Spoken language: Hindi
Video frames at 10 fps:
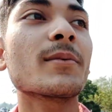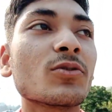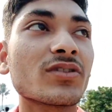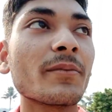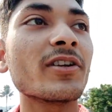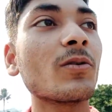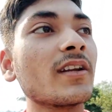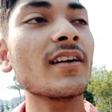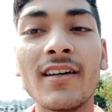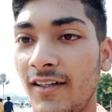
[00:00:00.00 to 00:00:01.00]
सब है तो उसका भी
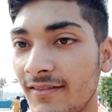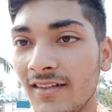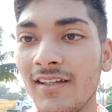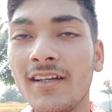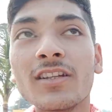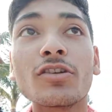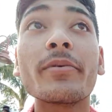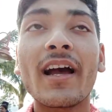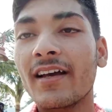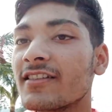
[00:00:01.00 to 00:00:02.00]
रिकॉर्डिंग करना है तो
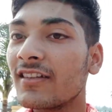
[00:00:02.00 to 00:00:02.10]
अभी आगे